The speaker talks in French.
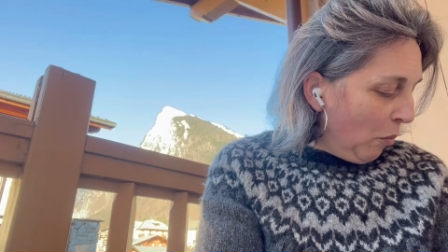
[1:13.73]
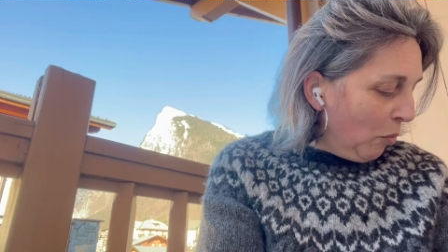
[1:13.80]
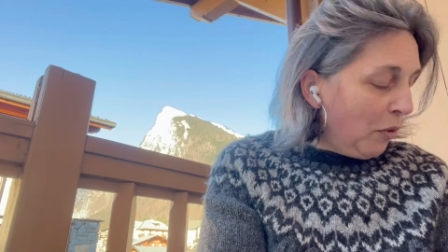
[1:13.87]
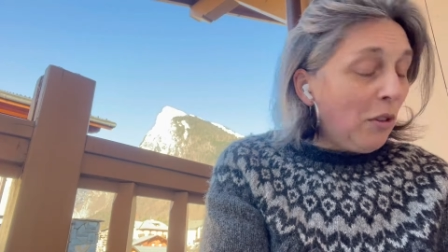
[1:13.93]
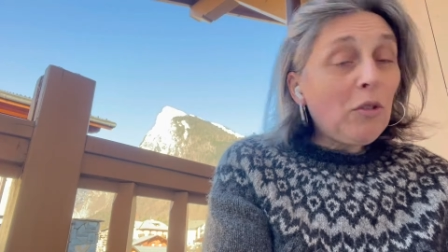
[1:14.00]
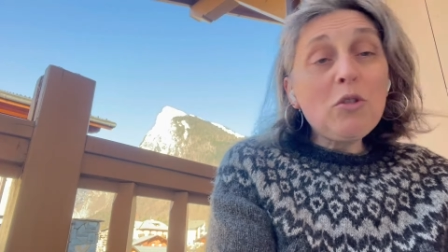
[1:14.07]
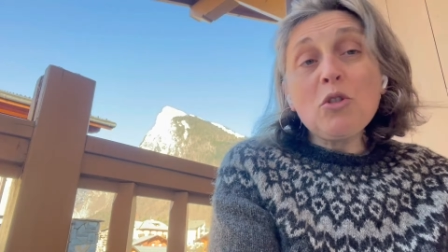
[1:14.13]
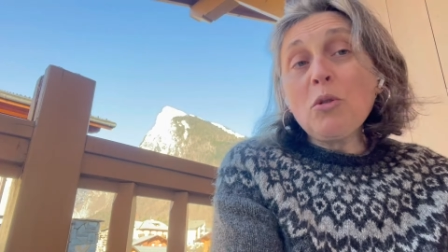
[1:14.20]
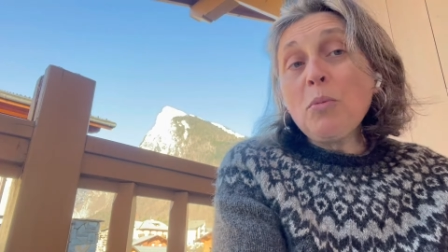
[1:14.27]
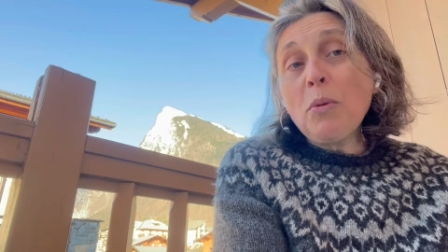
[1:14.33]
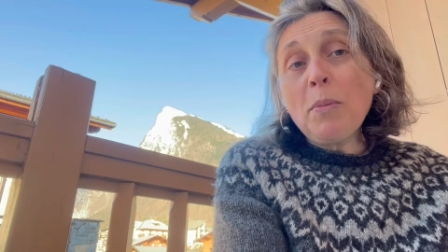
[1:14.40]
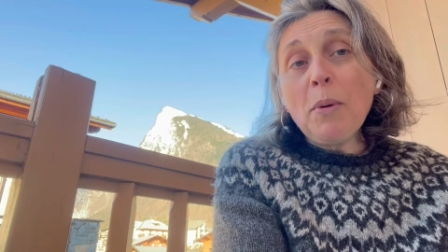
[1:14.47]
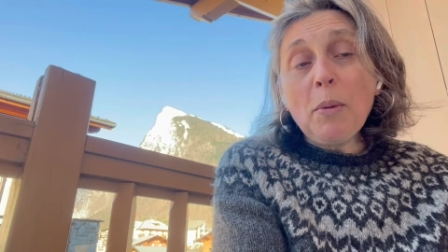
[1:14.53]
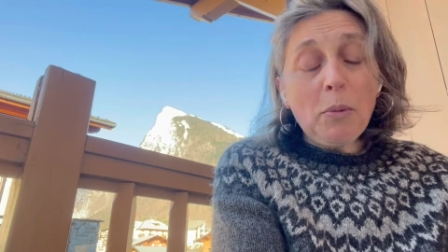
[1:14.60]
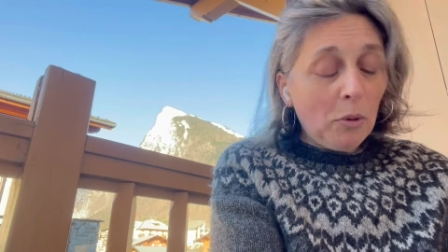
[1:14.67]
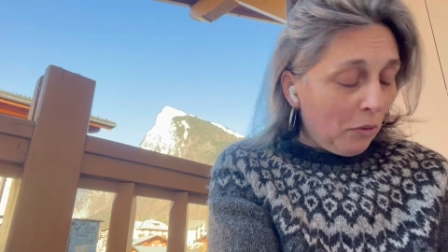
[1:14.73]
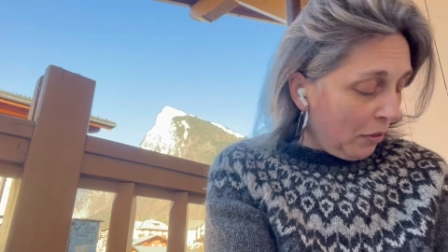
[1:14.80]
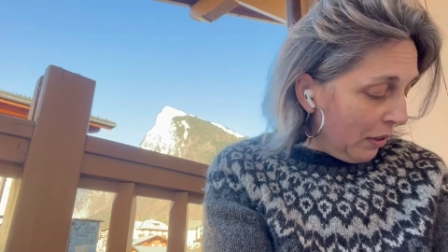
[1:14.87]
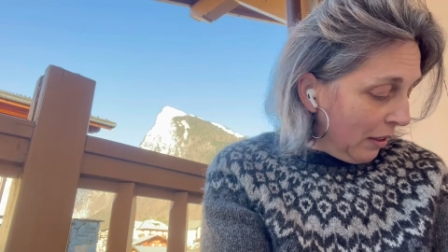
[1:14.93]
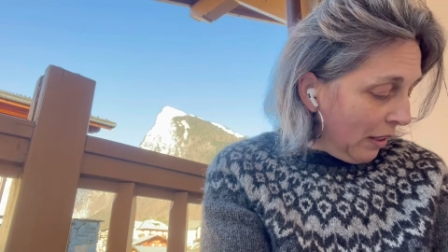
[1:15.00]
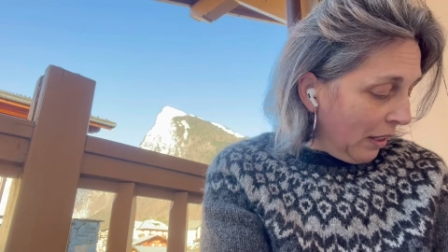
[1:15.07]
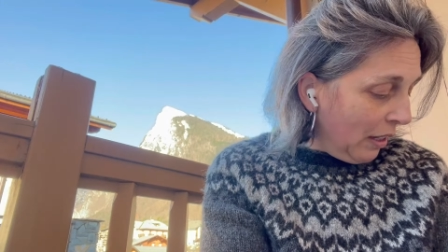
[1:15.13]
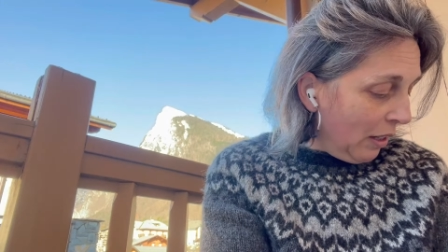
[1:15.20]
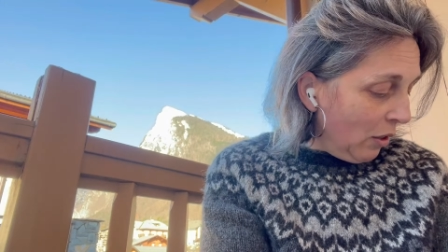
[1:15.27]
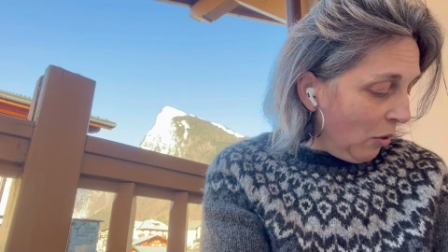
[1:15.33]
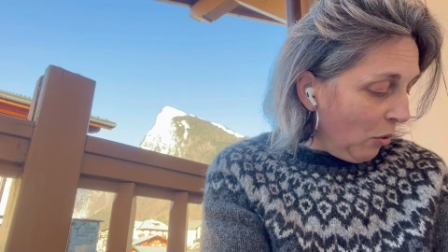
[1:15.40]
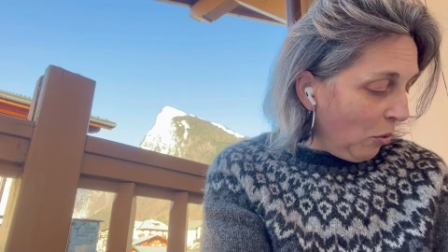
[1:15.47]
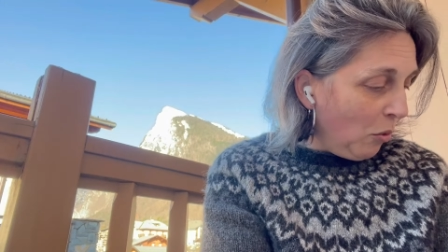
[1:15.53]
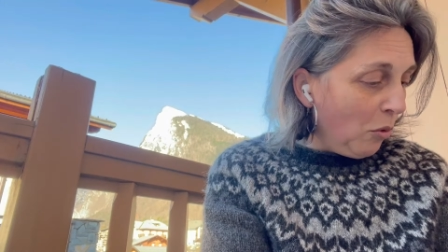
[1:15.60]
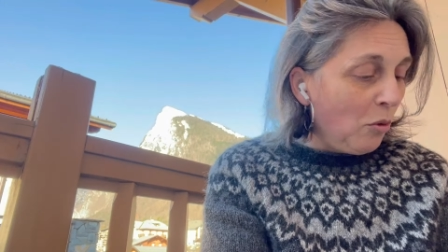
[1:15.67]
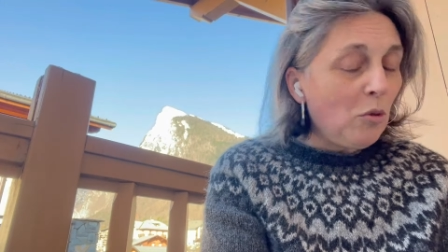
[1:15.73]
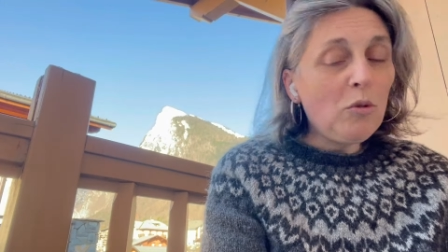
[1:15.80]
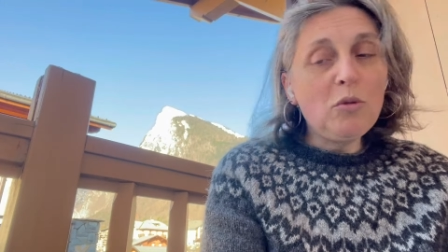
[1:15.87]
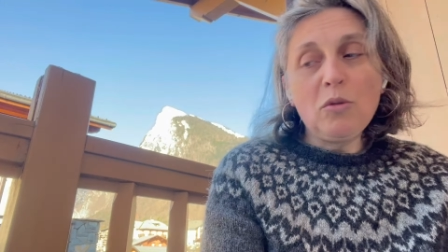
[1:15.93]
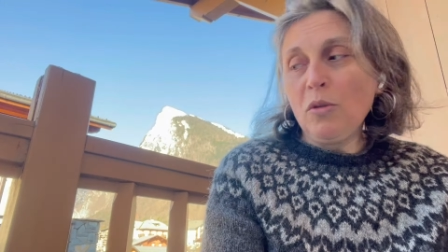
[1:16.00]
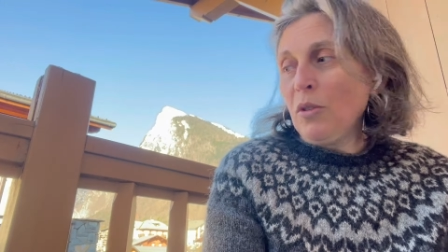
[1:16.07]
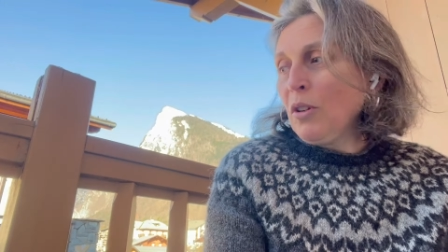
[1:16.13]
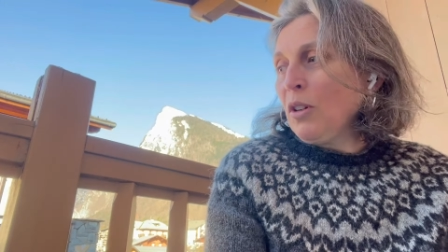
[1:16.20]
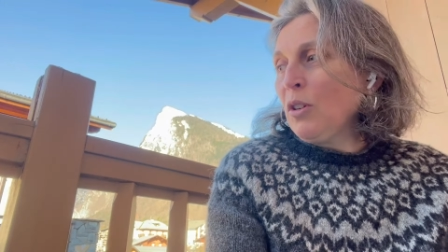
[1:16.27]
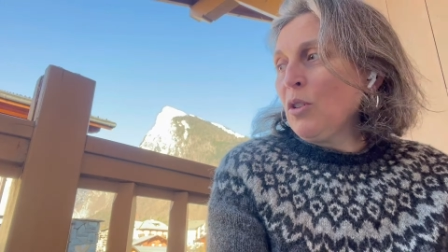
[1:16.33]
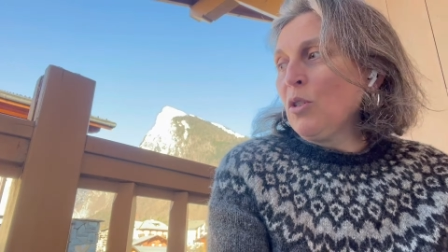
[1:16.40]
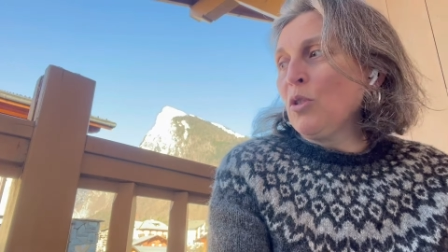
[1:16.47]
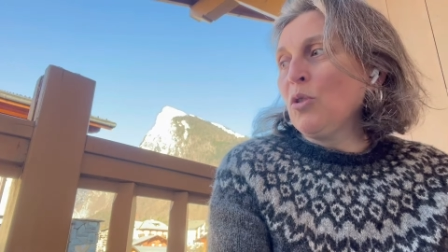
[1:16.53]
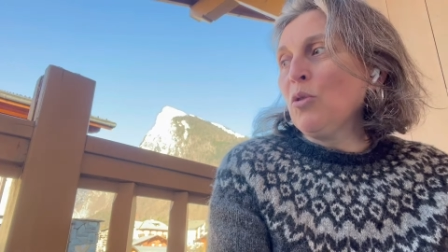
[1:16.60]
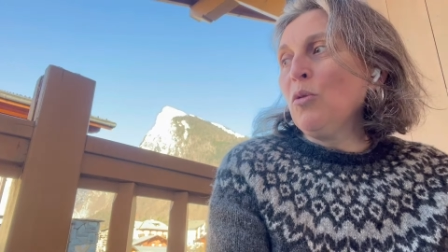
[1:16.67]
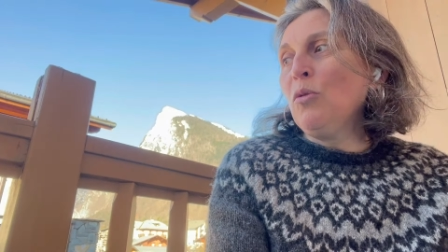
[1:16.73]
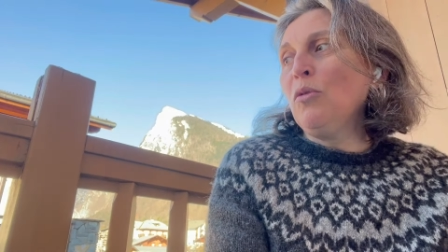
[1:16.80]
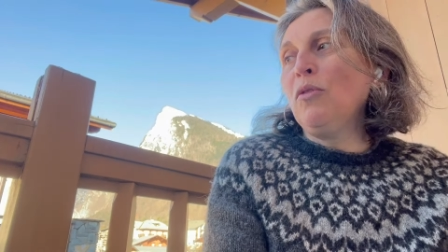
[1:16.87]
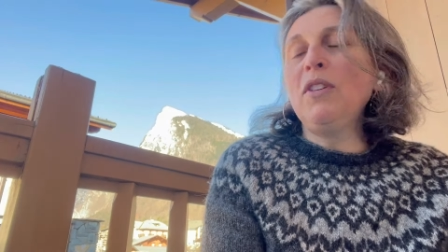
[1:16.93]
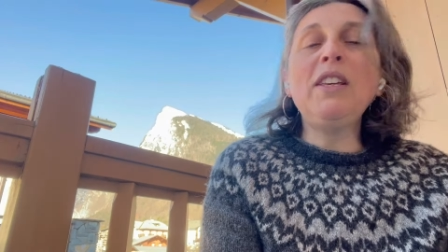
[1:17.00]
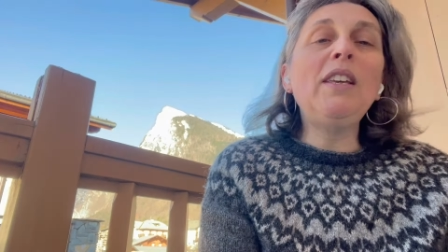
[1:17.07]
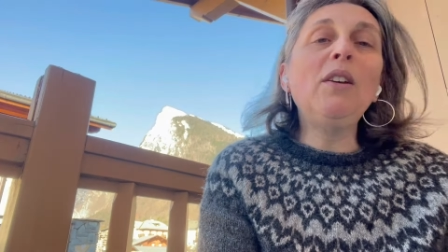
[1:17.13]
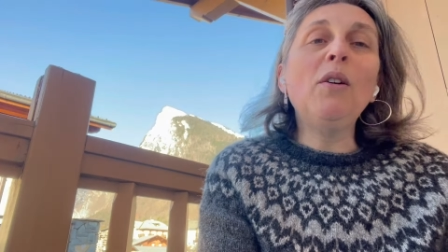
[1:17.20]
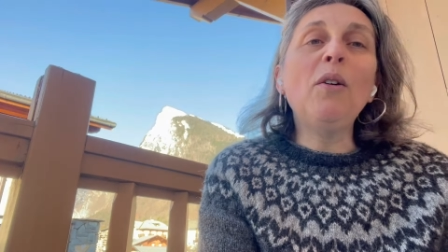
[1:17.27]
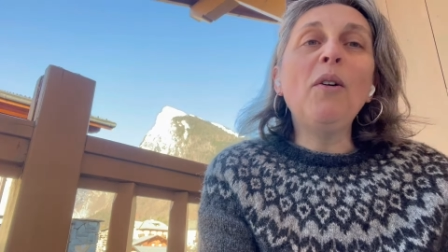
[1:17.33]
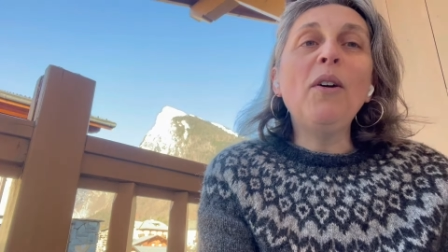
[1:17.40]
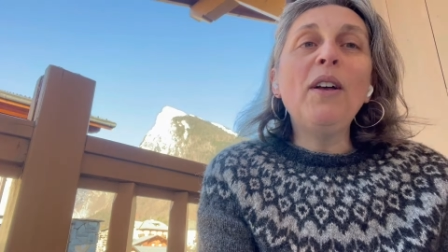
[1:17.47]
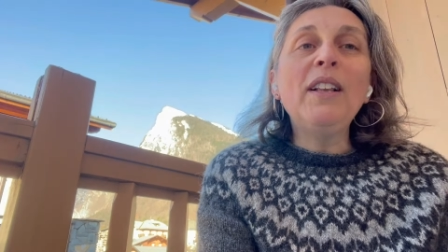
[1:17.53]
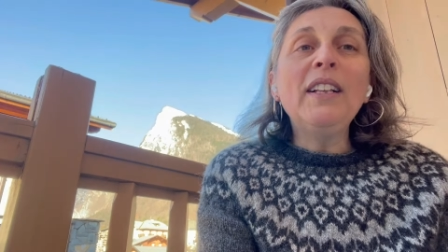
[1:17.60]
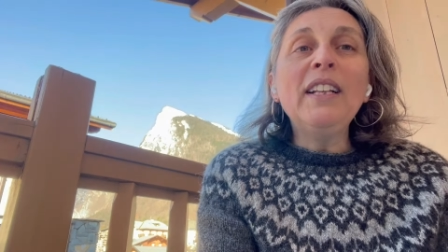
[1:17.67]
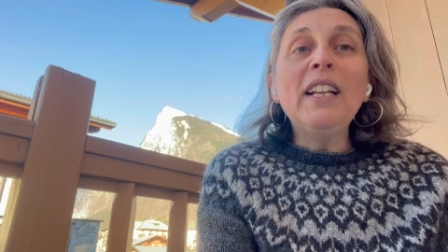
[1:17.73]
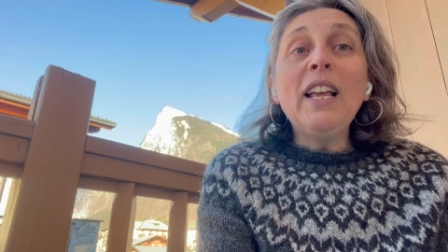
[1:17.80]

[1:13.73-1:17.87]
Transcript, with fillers: puisque je ne peux pas en profiter, euh, je vais euh,